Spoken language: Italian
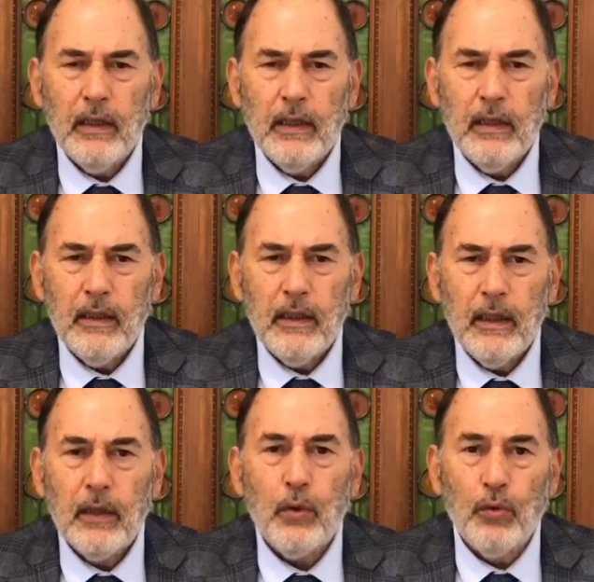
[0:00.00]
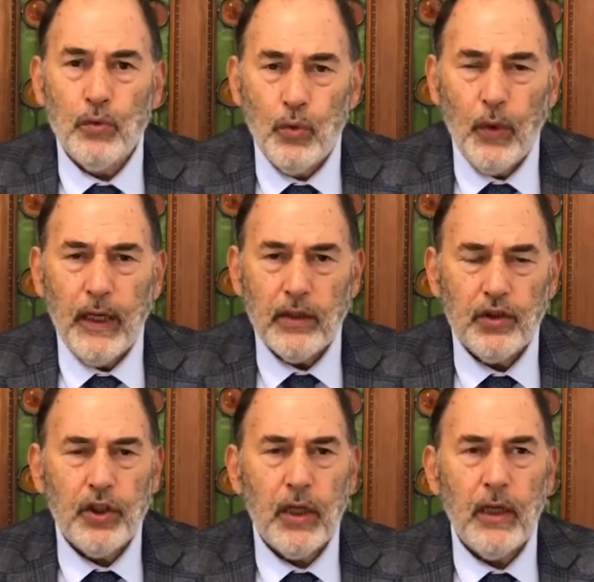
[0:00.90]
eh, con due
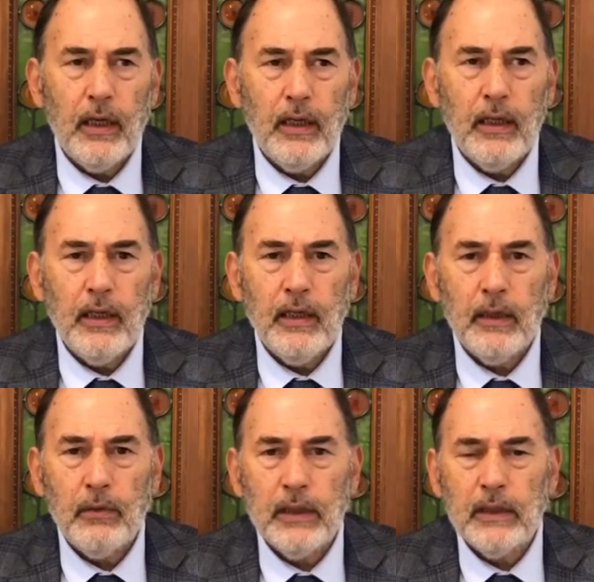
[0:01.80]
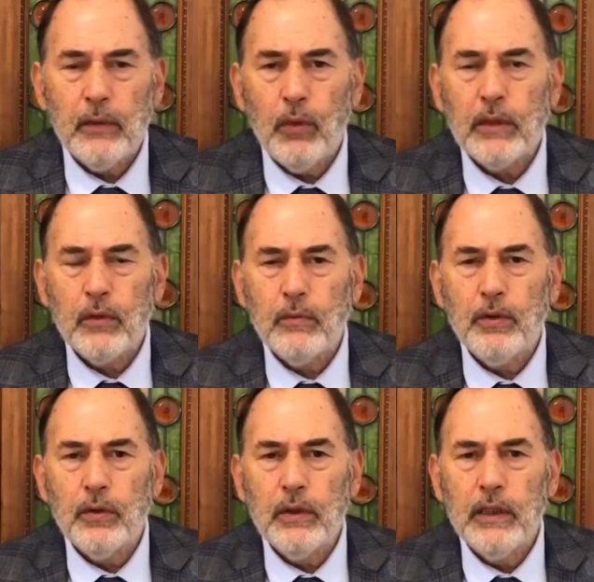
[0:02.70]
ancelle e da queste quattro
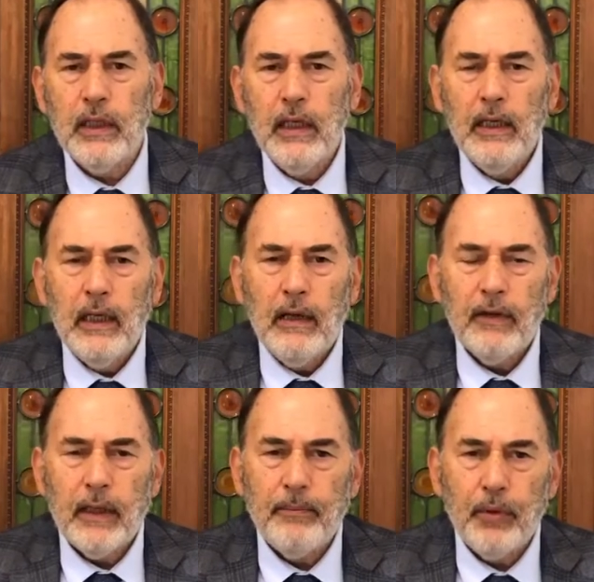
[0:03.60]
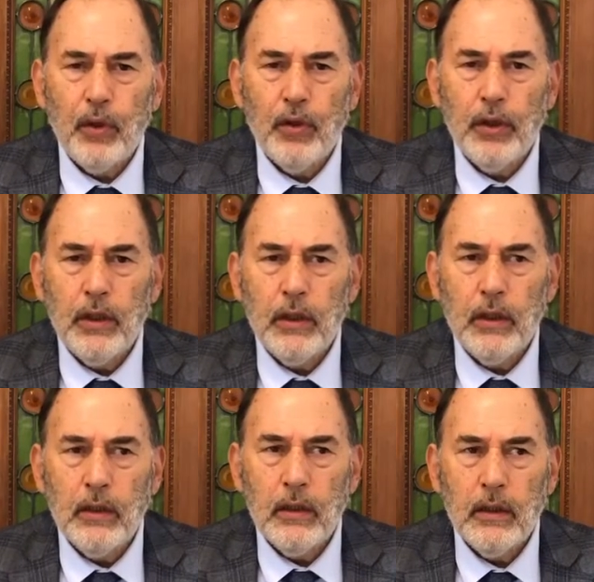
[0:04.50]
mogli avrà poi
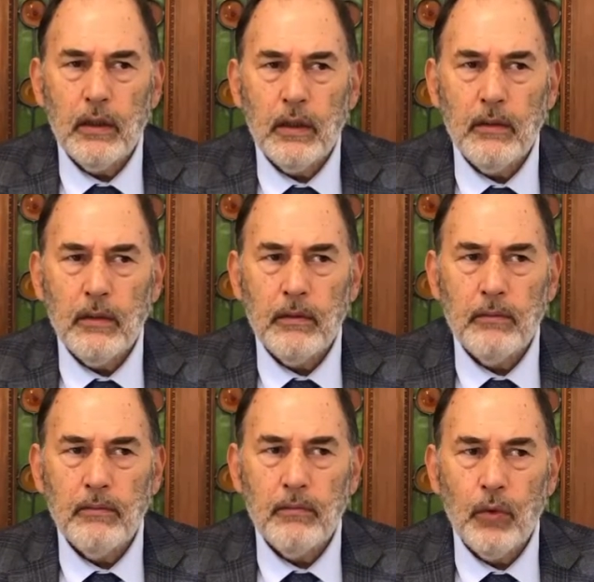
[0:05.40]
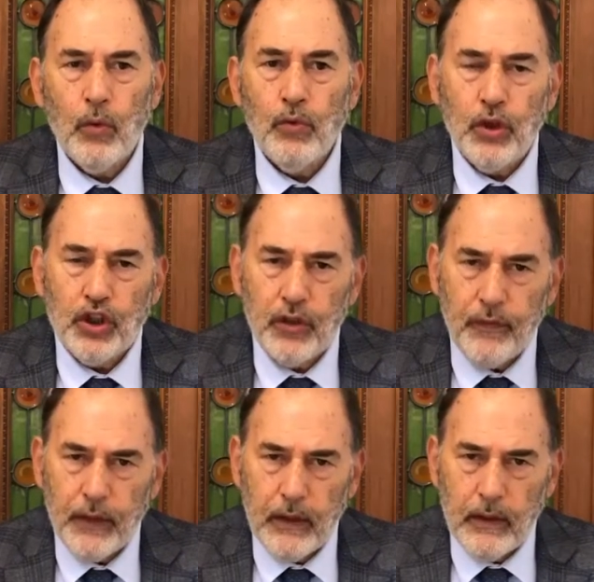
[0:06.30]
eh, 11
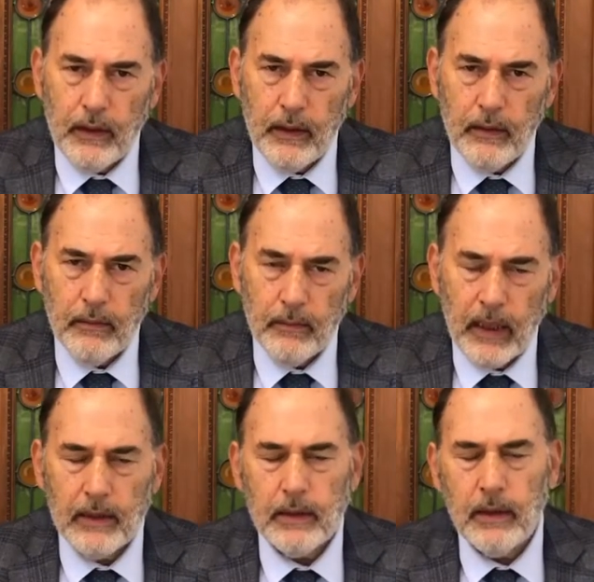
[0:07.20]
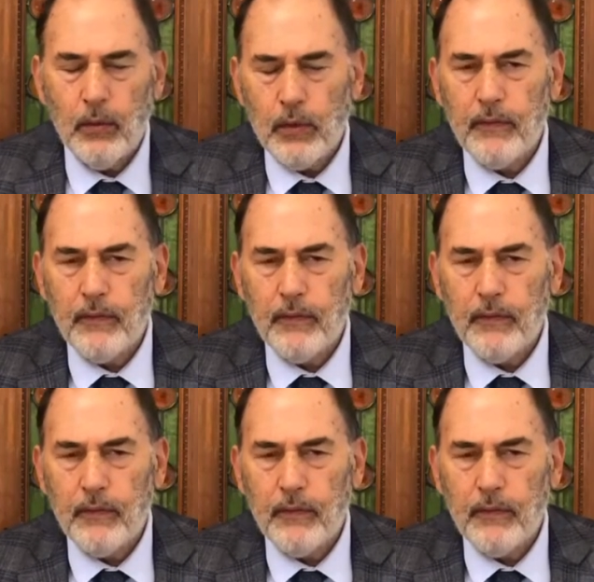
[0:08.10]
figli maschi e una